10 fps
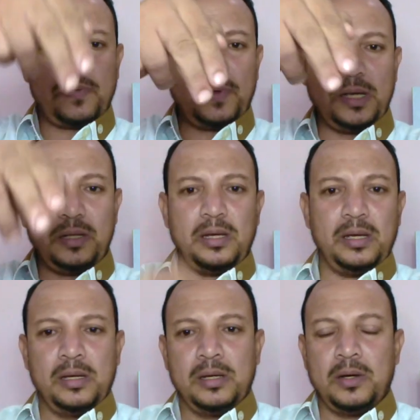في ايدي
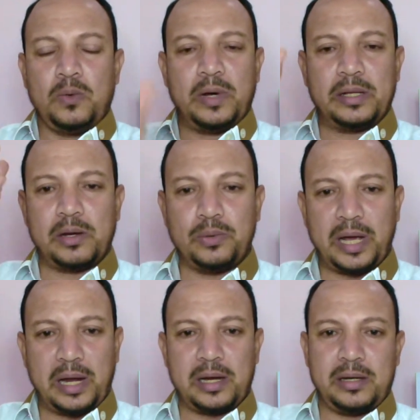وهتلاقوني على